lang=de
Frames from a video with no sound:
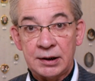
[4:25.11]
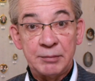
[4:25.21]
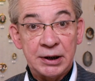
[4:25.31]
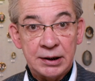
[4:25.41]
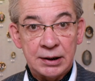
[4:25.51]

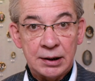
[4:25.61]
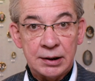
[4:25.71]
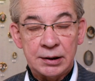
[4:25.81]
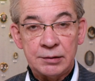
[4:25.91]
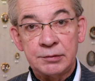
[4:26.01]

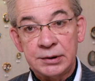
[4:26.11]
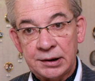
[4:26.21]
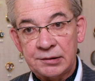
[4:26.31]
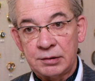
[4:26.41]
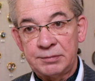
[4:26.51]
Gemäldegalerie und
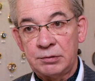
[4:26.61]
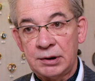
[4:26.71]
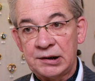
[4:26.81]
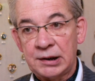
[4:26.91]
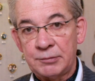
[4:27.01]
der
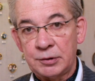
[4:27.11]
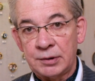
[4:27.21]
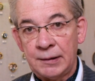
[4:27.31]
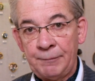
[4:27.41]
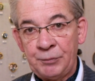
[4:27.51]

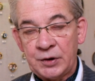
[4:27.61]
Skulpturensammlung,